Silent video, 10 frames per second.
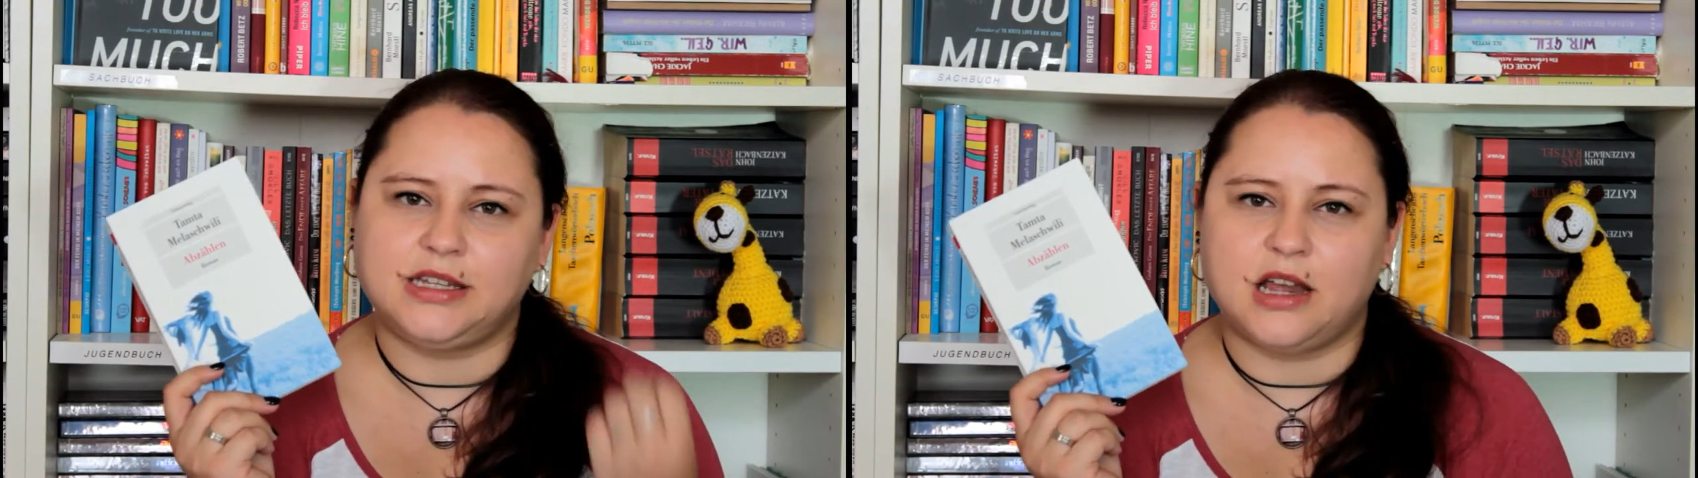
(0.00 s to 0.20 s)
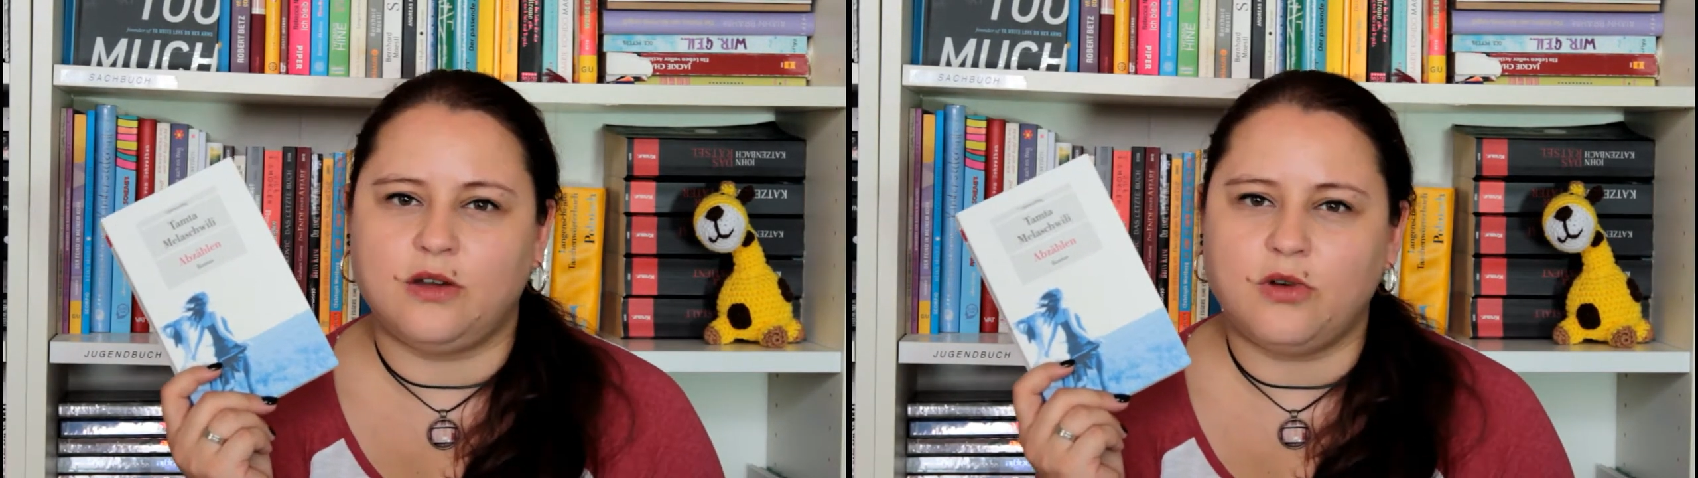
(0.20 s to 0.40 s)

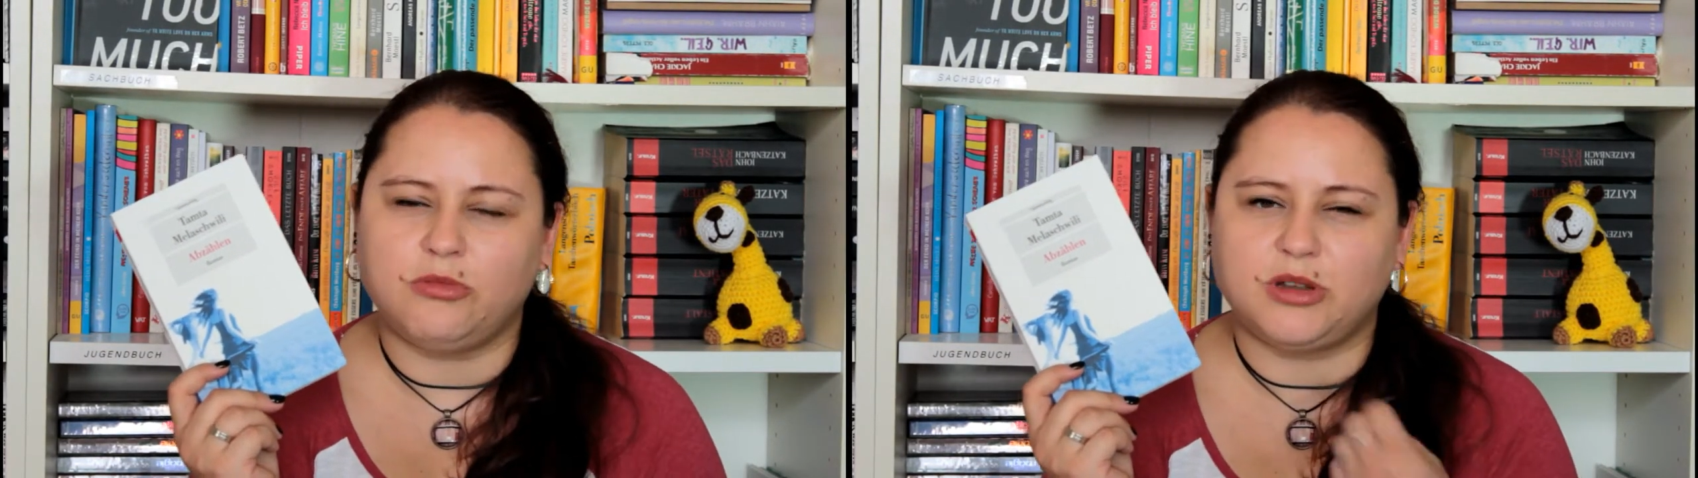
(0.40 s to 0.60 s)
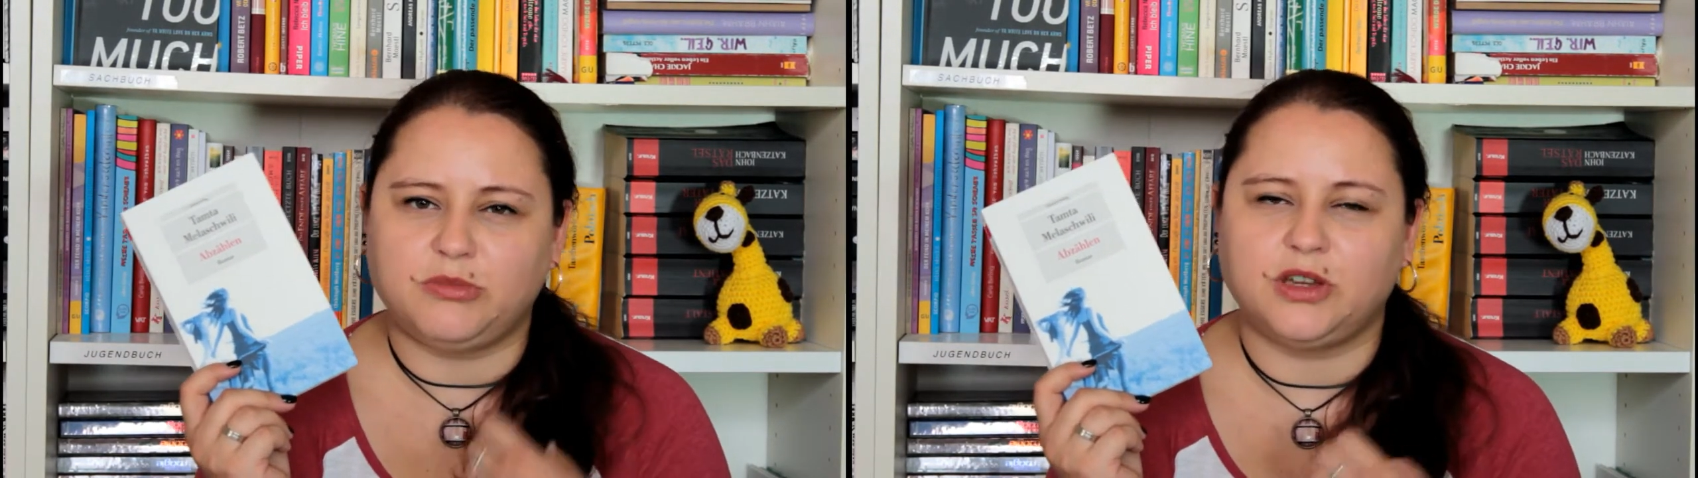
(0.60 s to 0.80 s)
Dialog
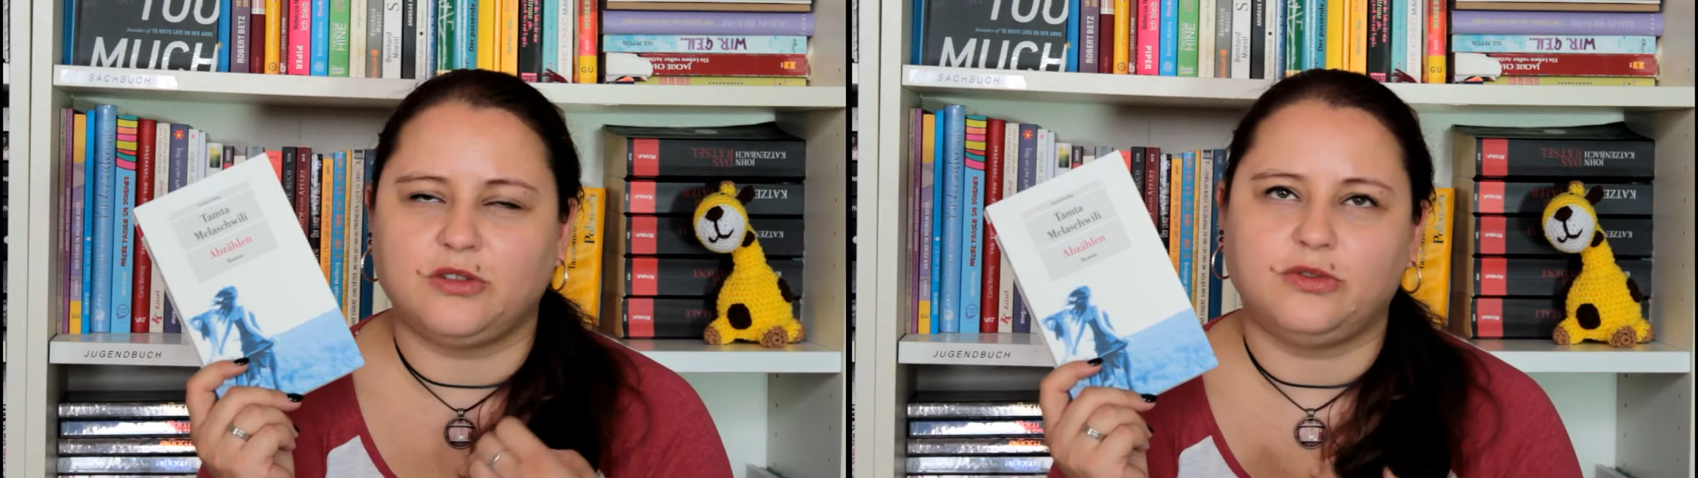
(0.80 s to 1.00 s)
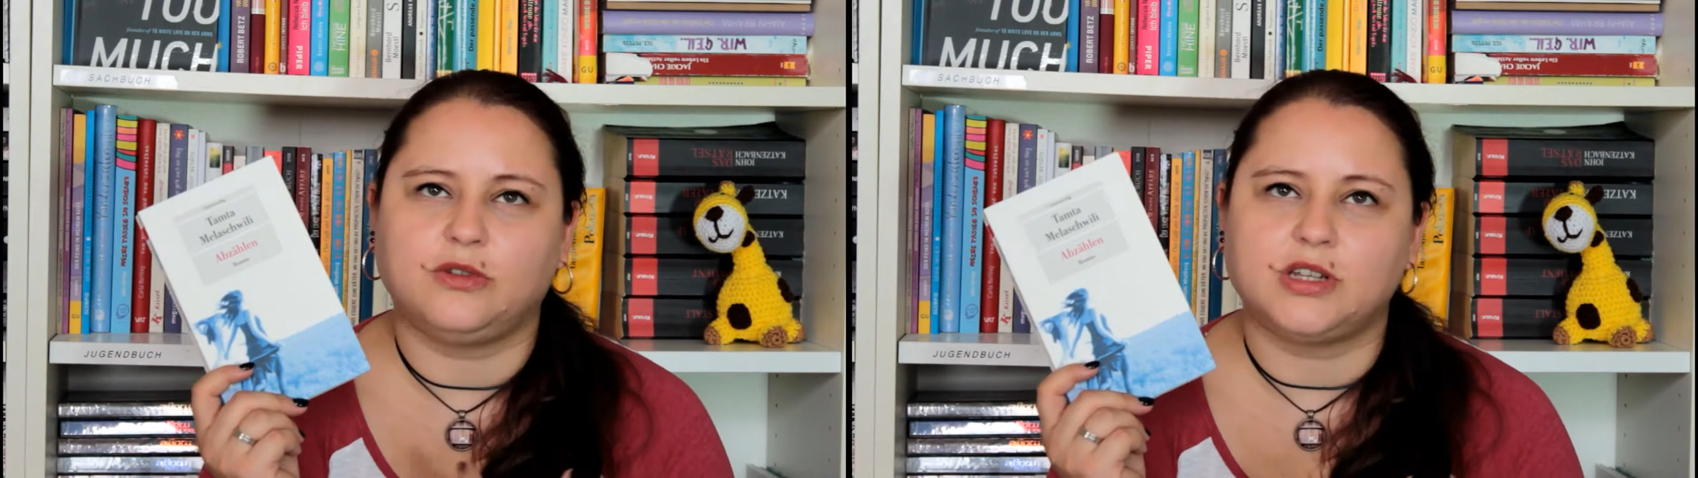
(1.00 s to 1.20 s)
mit mir
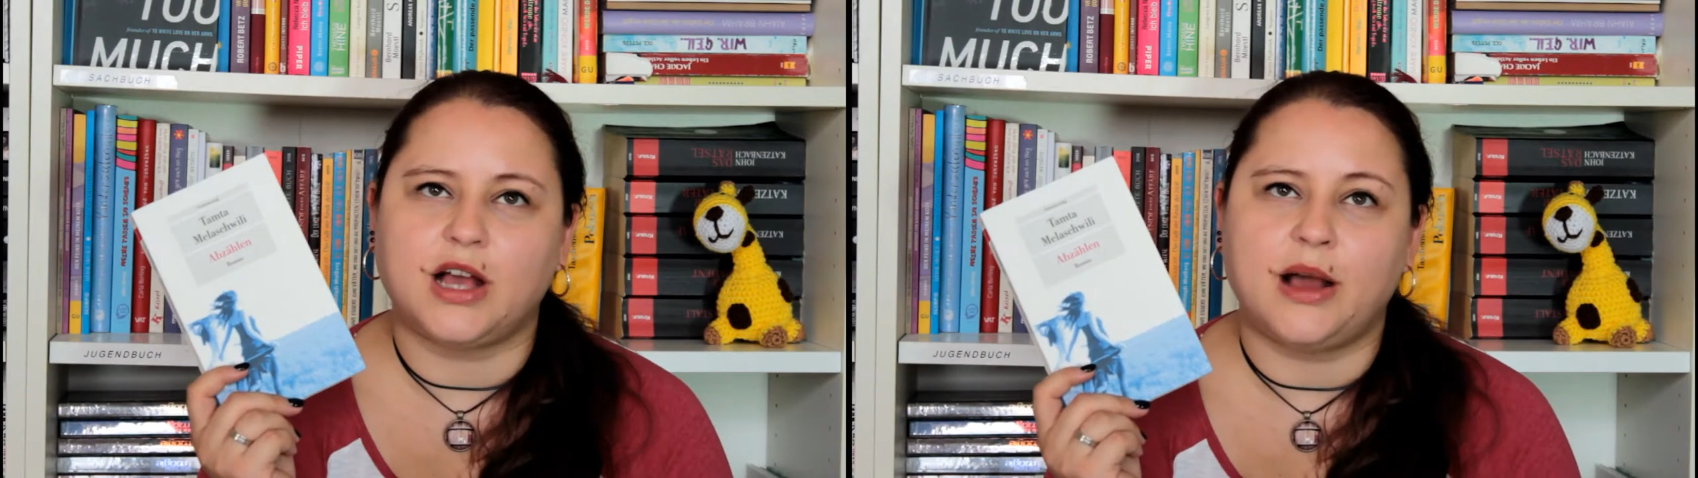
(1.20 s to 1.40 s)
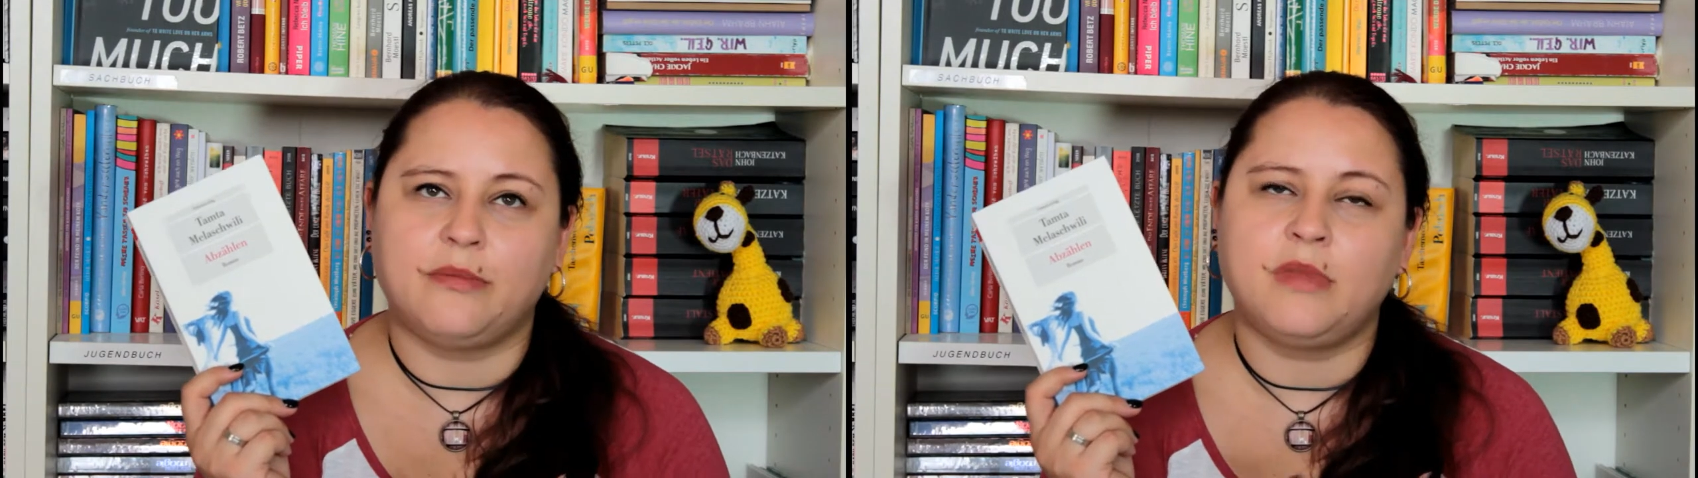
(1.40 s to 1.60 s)
geführt
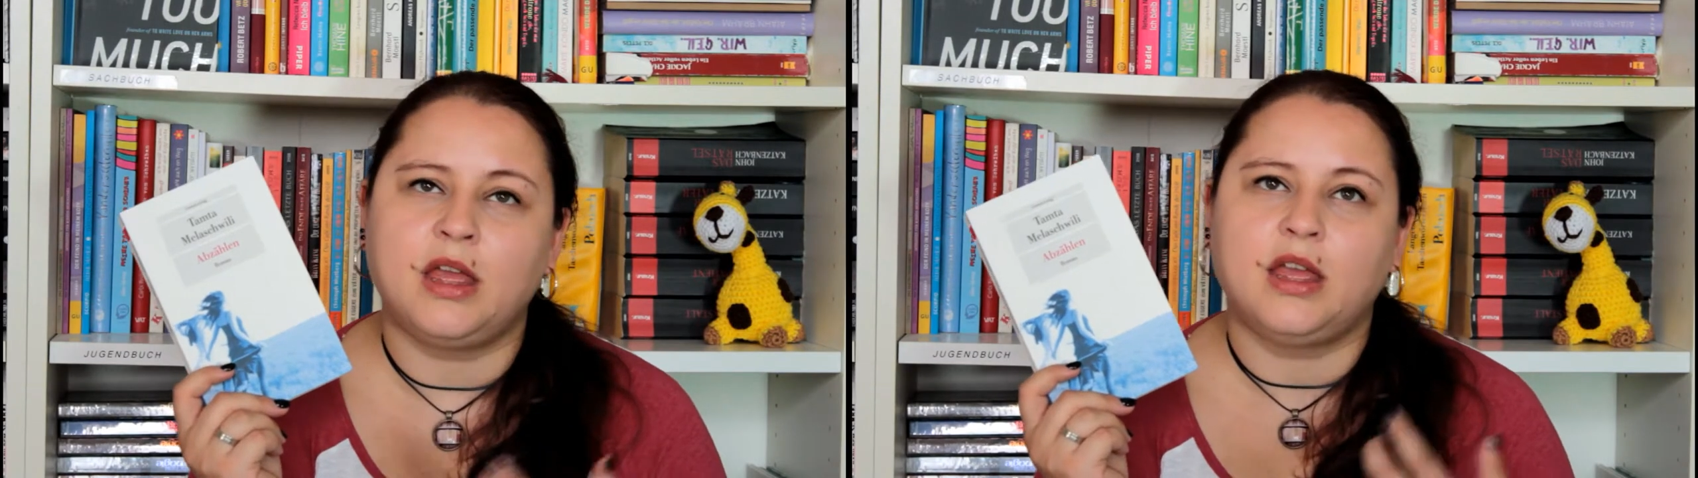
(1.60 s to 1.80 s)
haben,